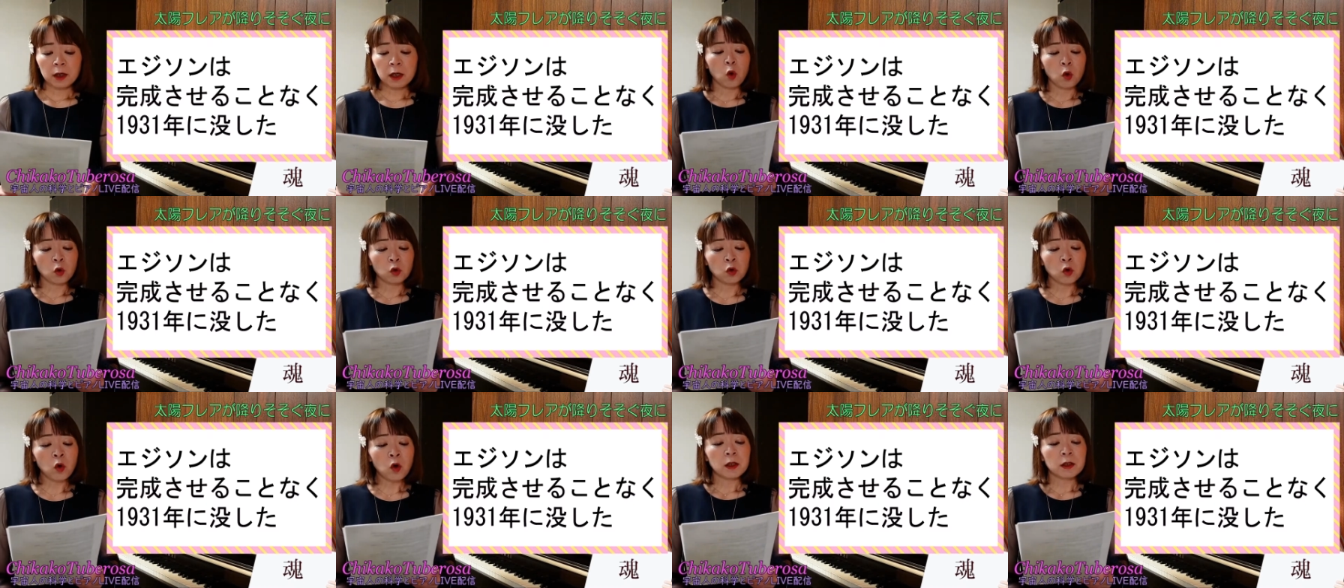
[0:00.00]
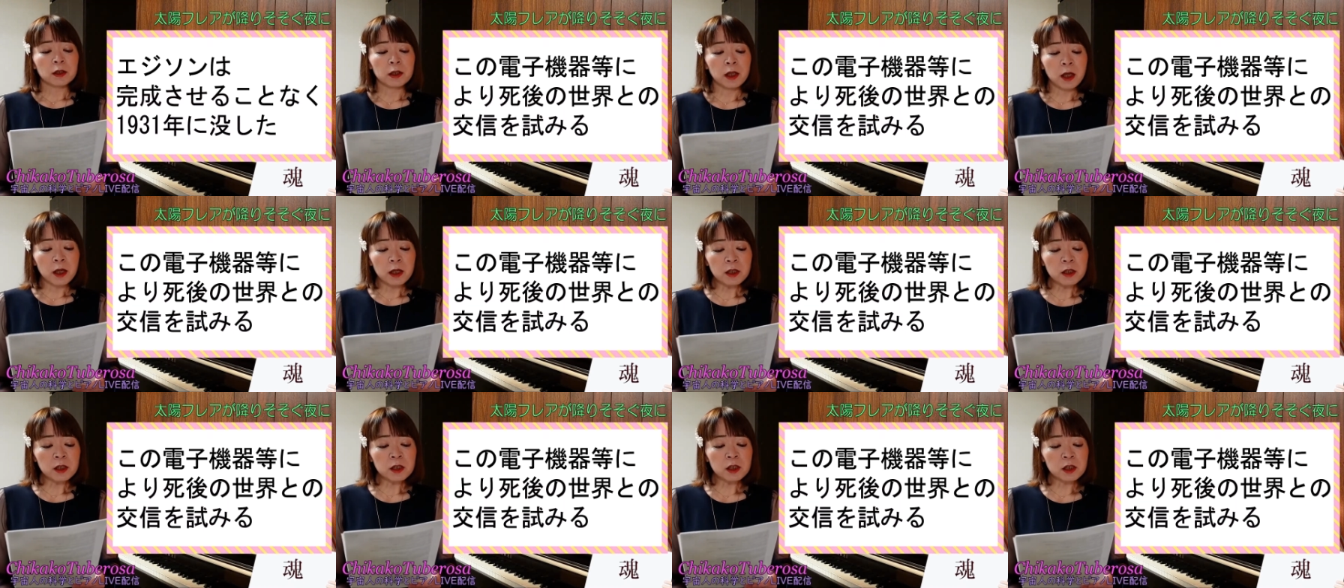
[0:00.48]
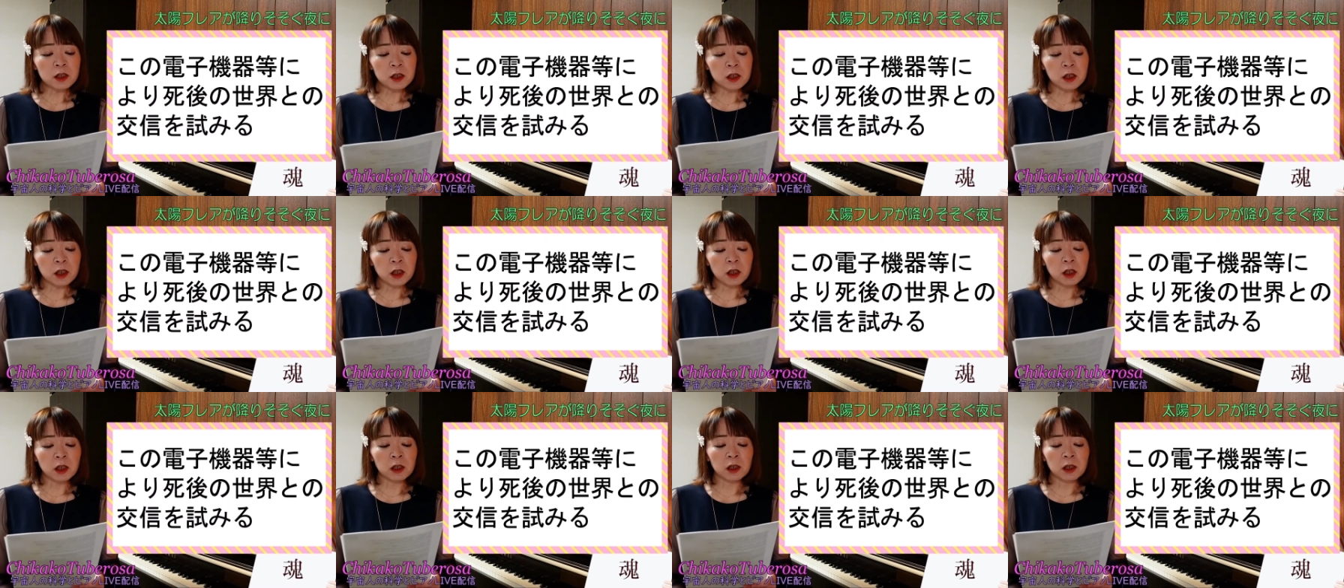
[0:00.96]
この電
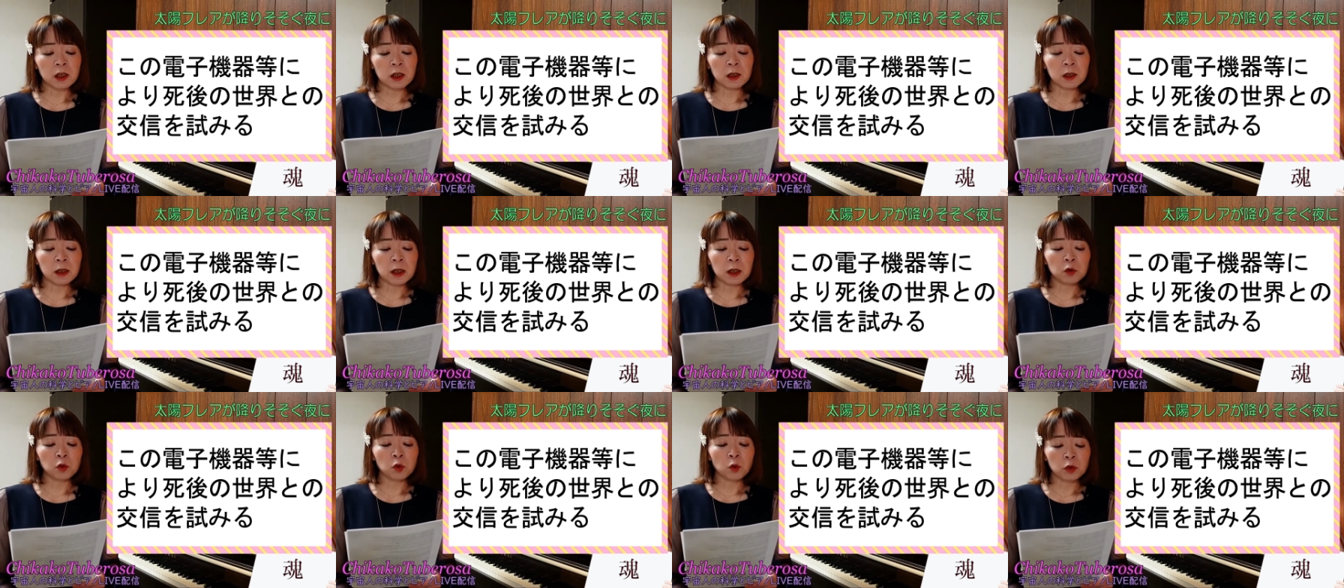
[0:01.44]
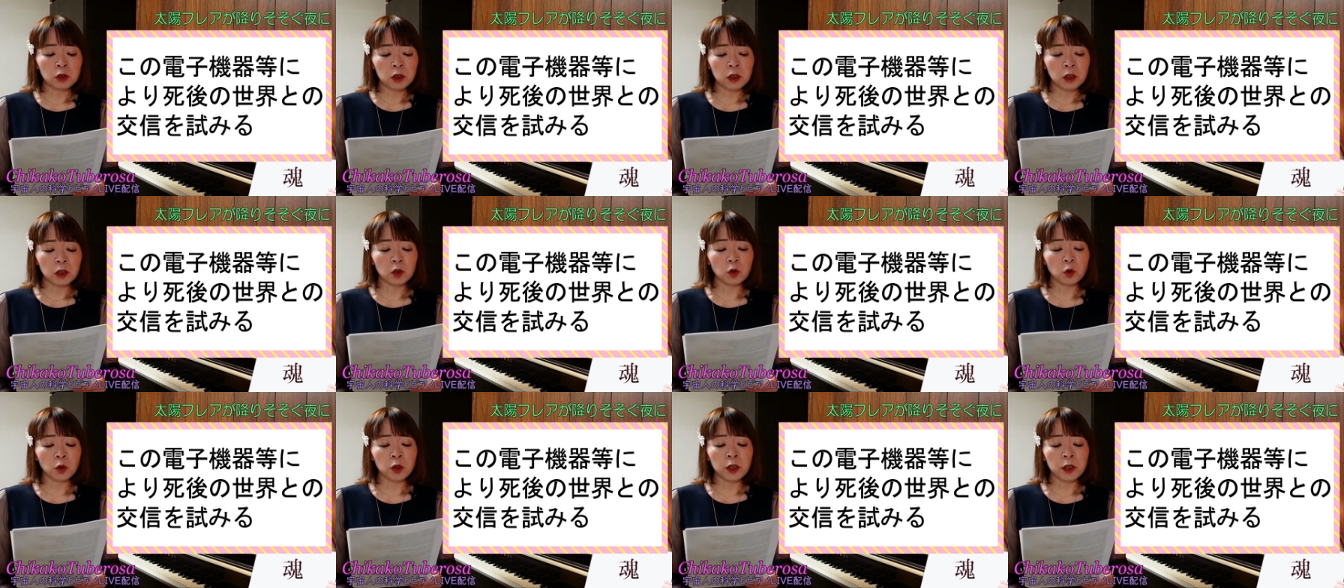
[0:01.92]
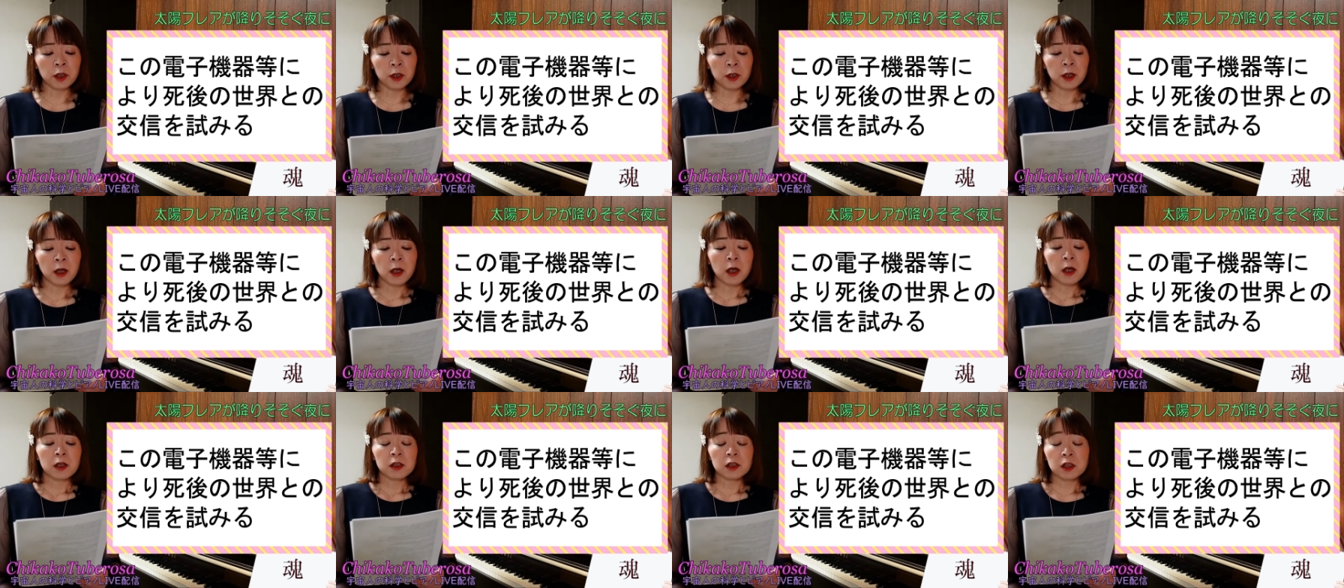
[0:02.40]
子機器などによ
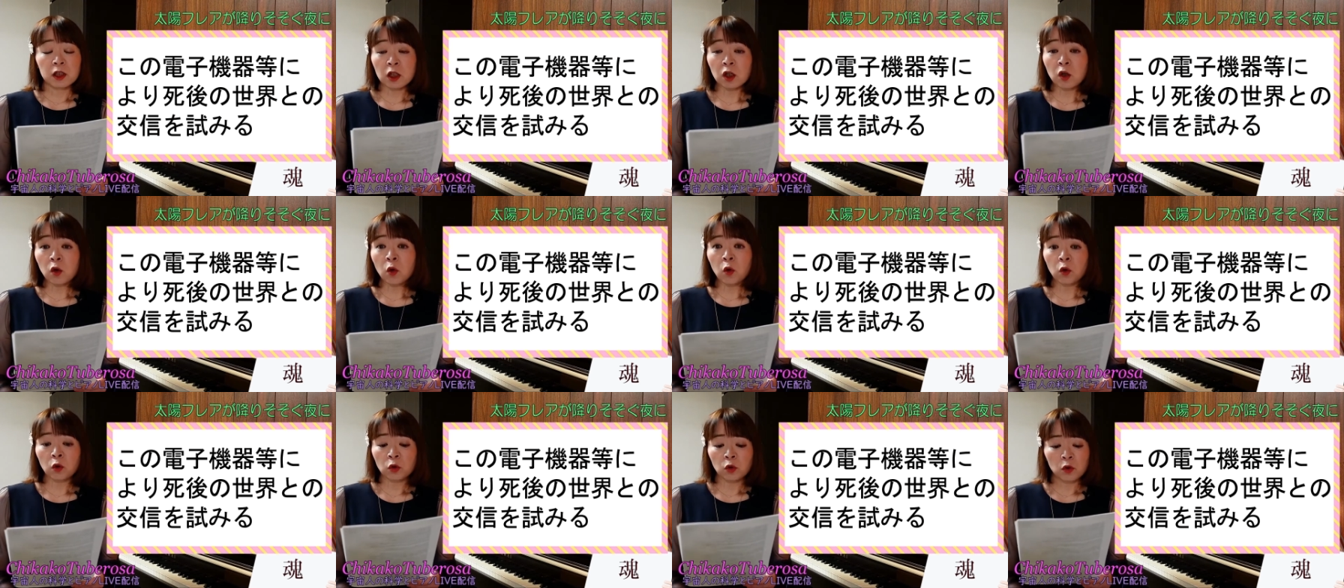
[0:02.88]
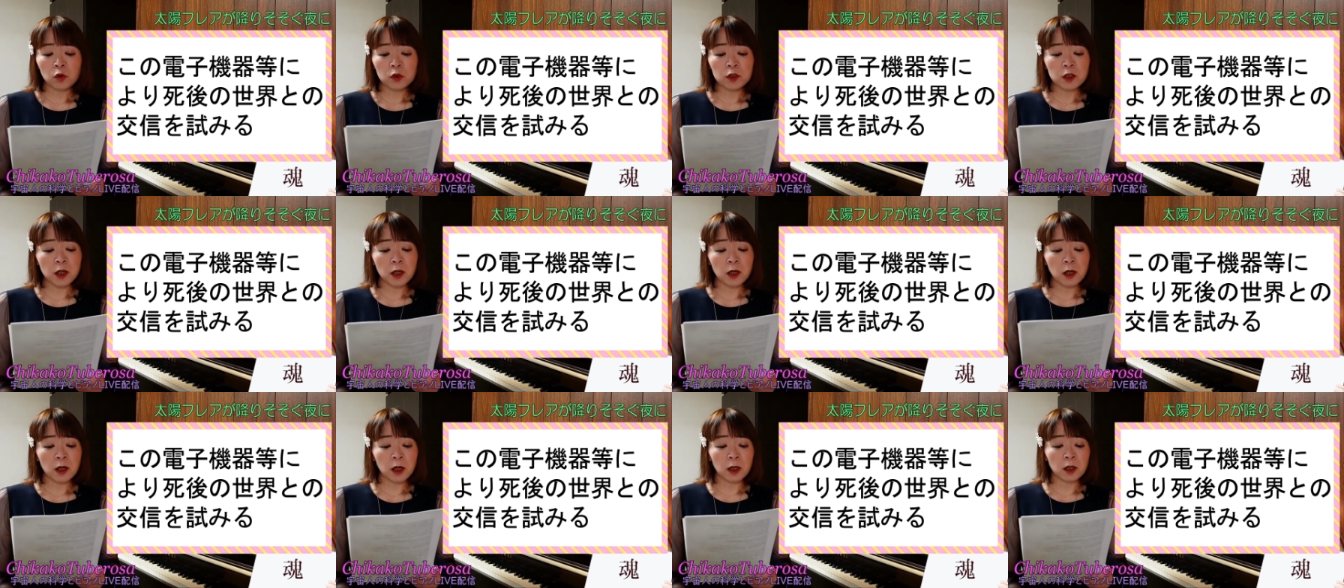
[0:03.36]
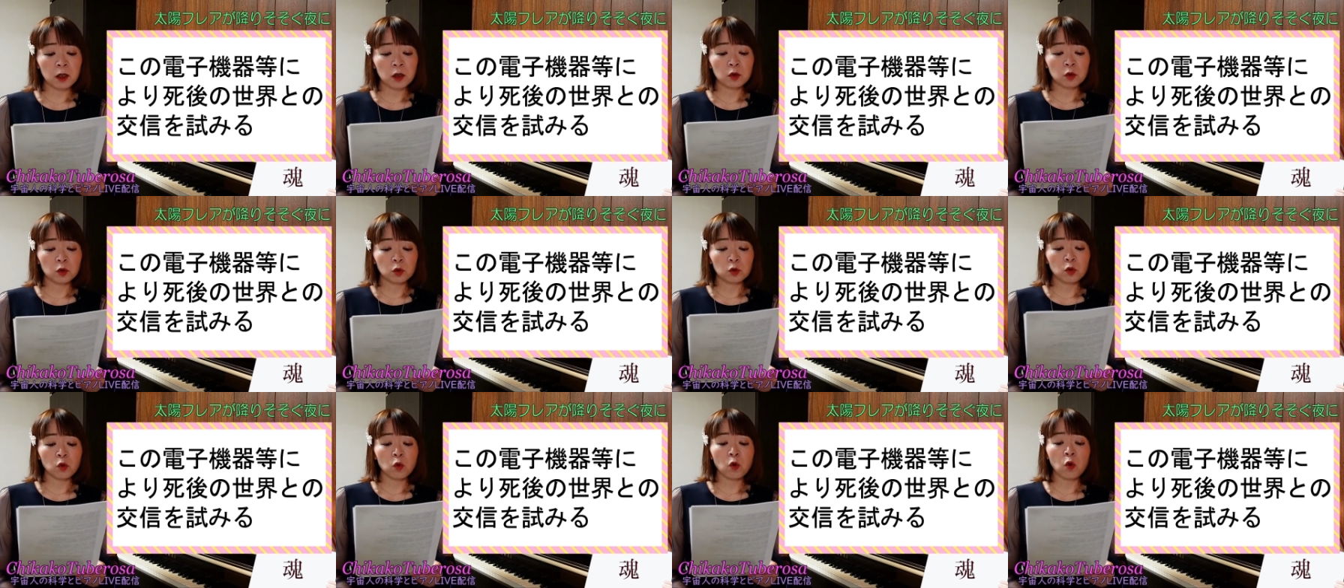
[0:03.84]
り死後の世界
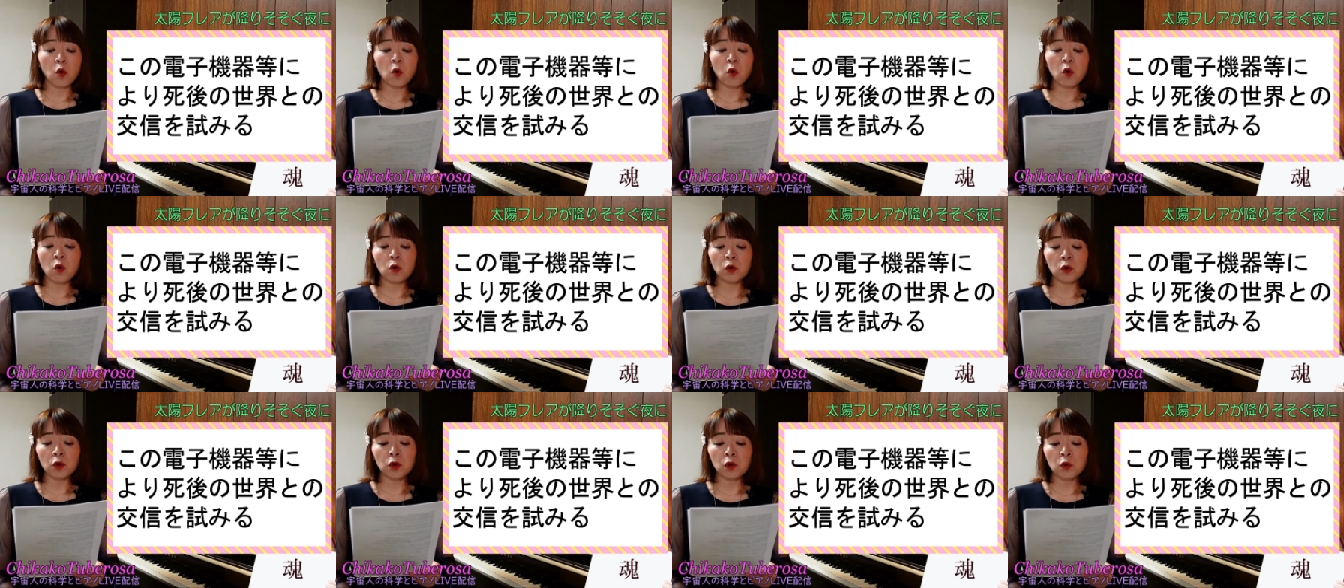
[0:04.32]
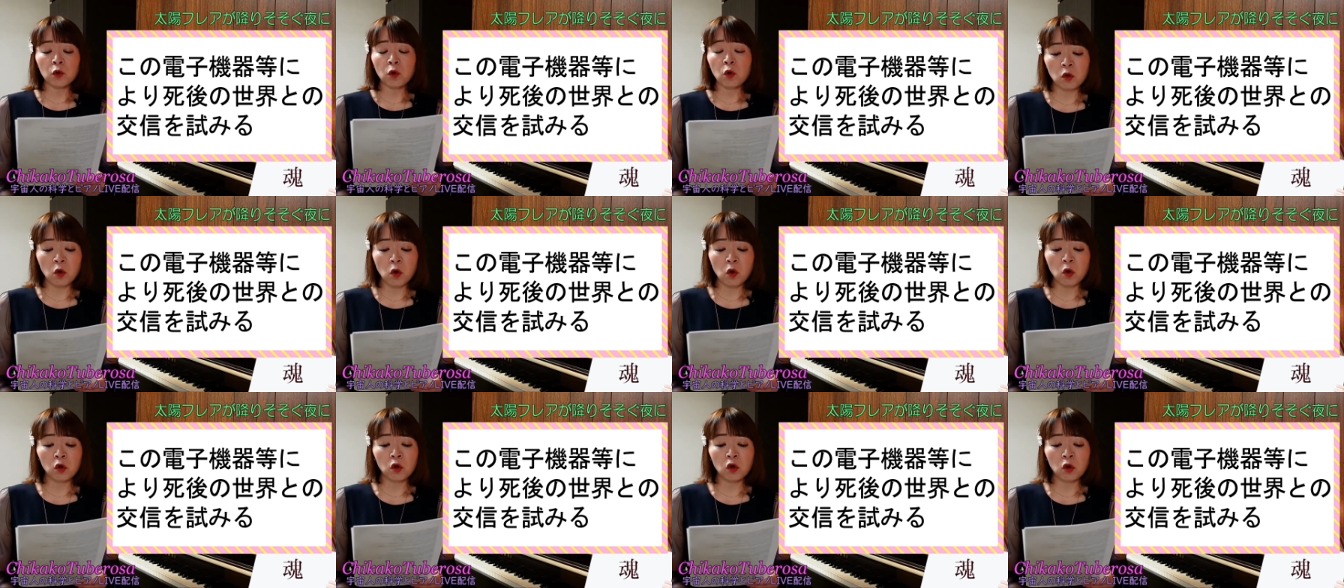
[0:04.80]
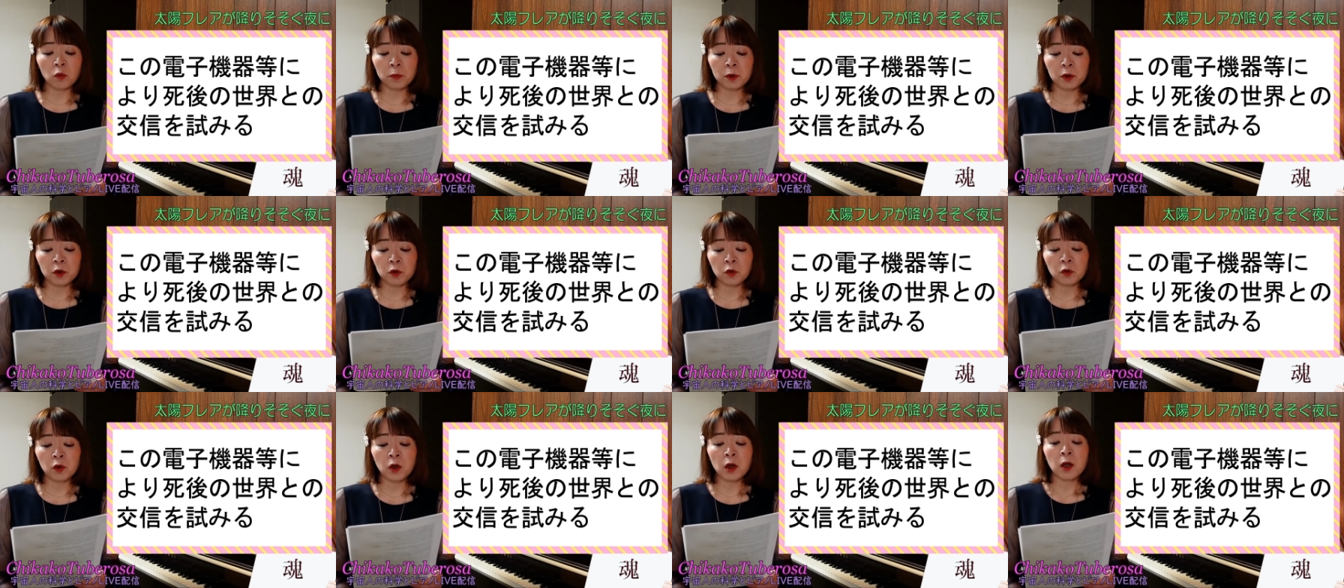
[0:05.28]
との交流を試み
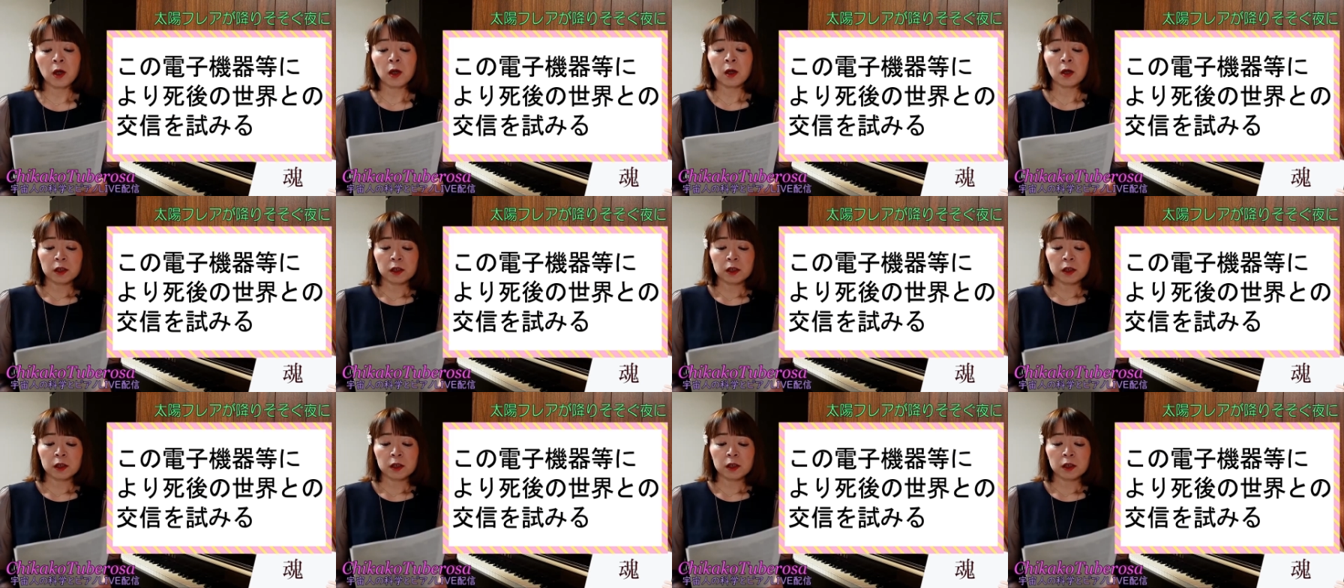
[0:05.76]
る